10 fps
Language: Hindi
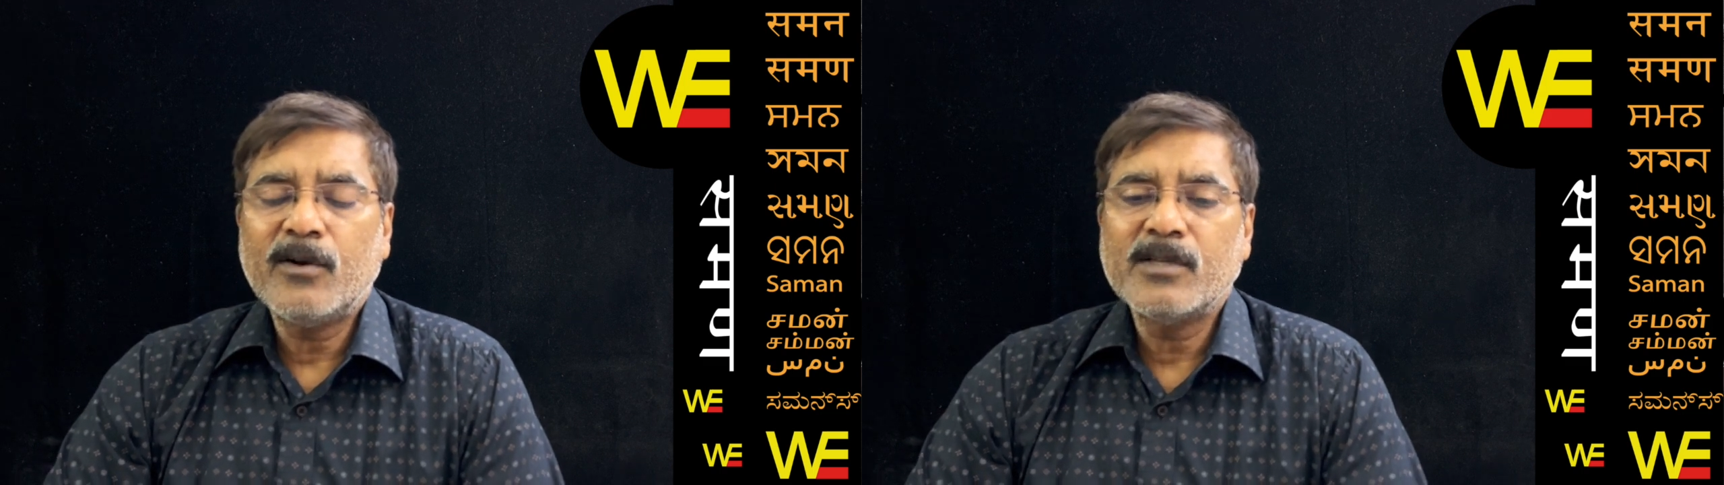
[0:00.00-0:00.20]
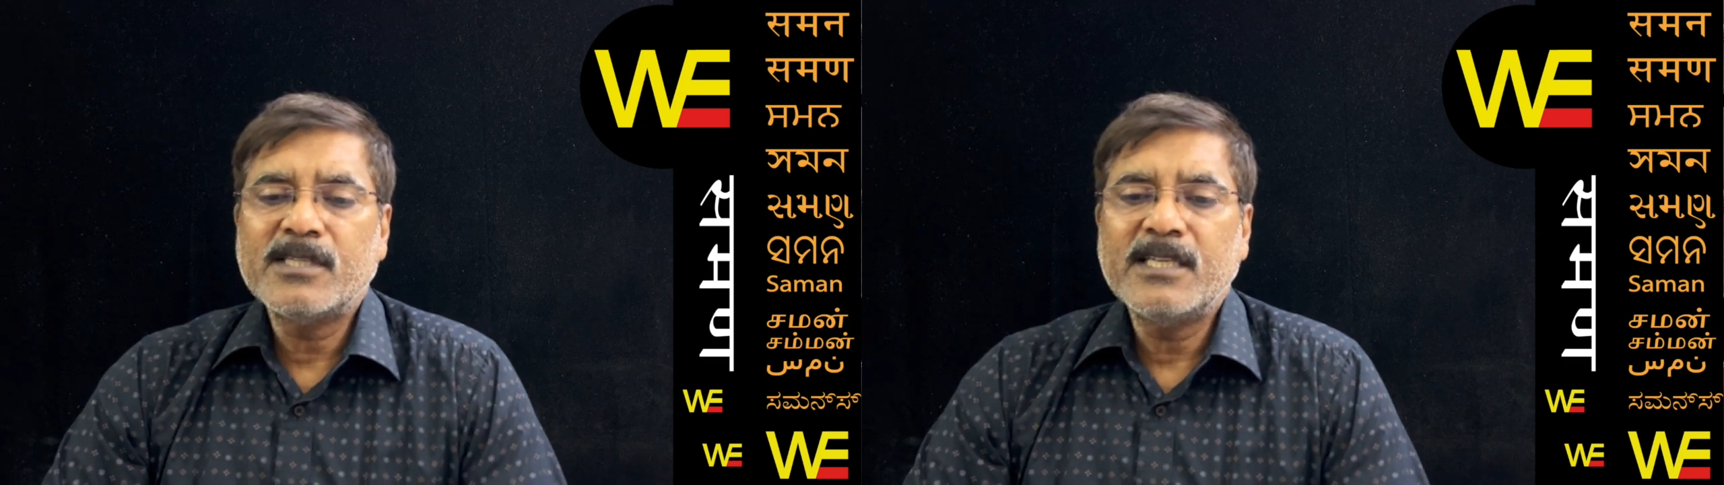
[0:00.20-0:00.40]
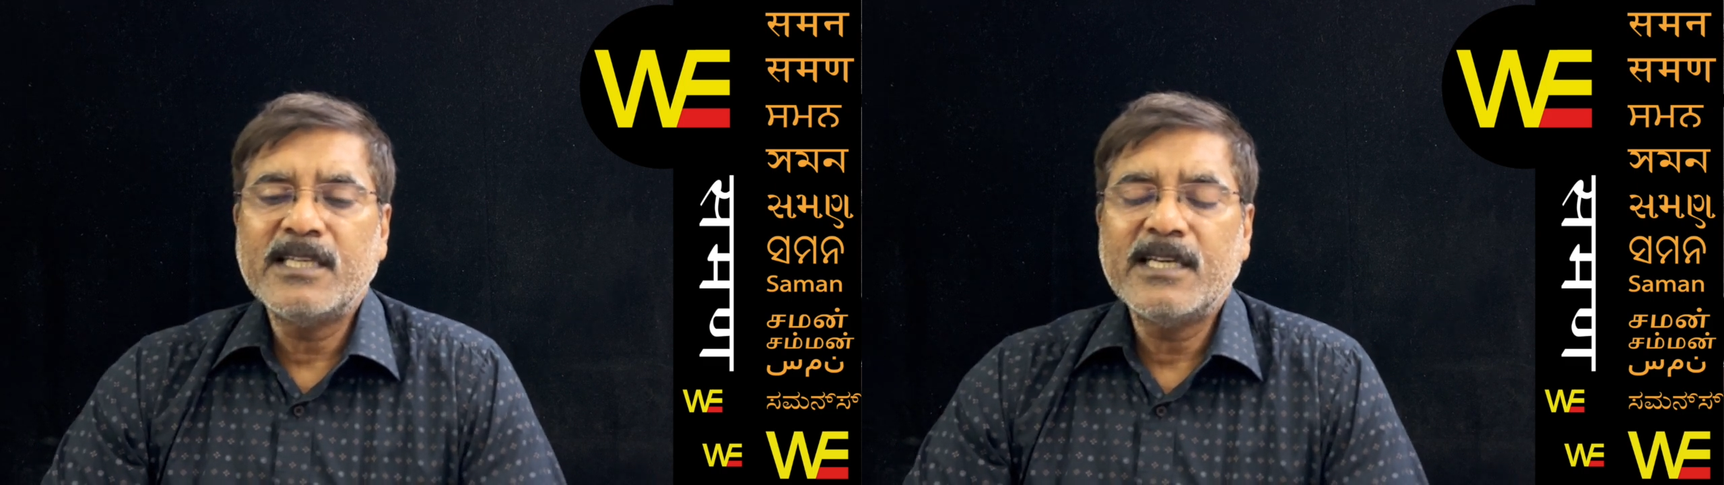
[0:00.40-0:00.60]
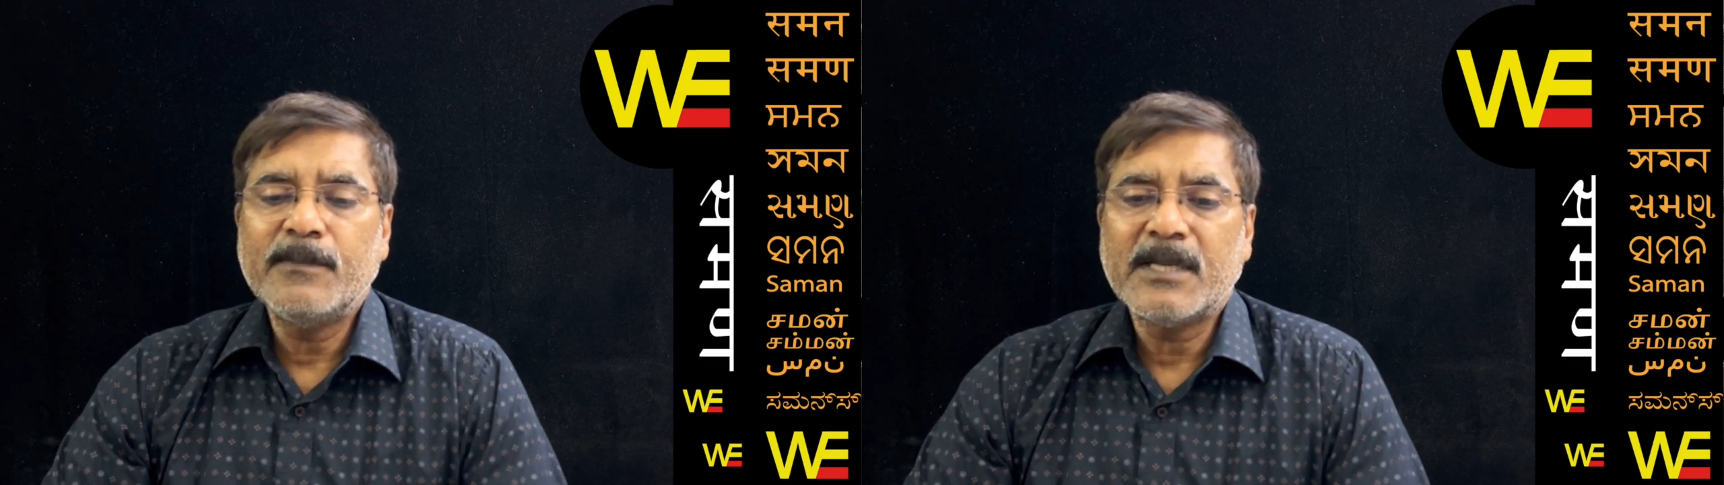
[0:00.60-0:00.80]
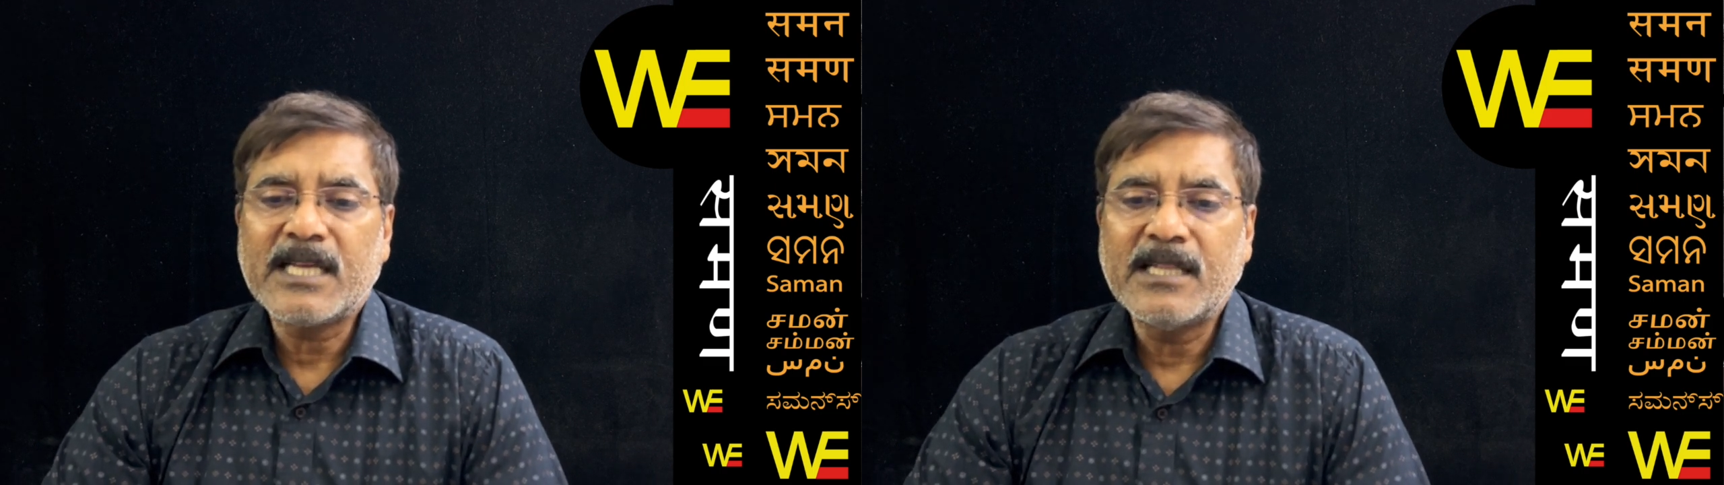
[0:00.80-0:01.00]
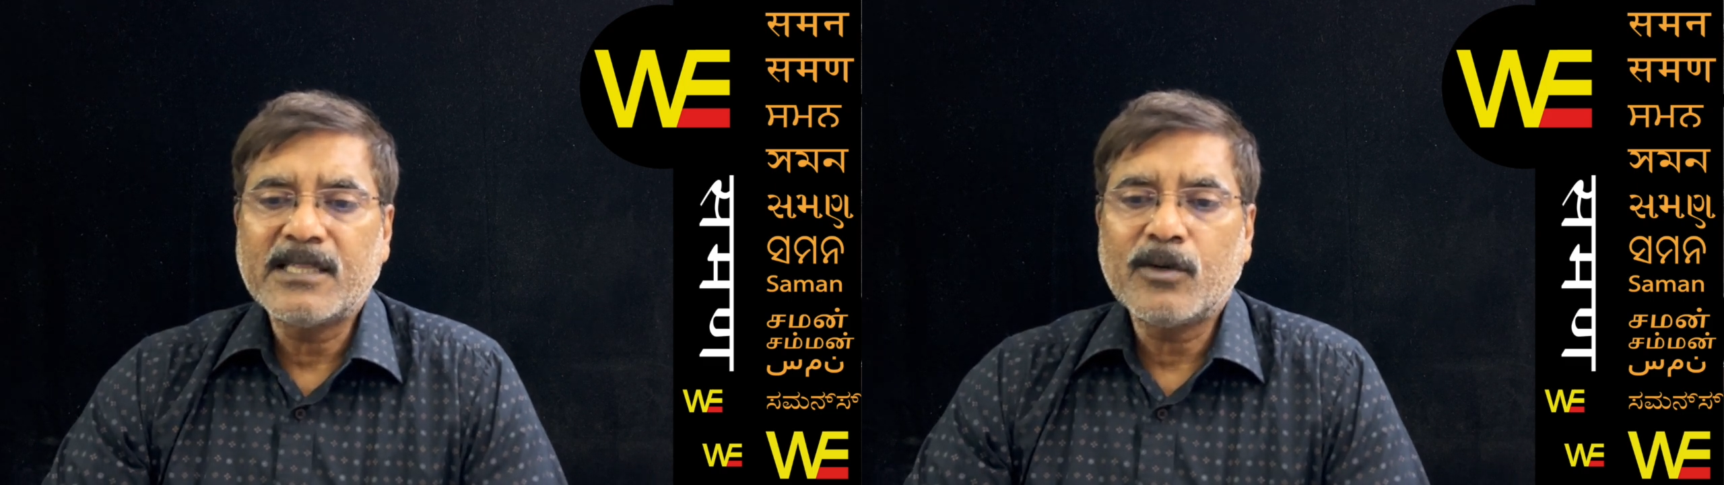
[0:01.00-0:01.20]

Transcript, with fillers: और इसीलिए मतांतर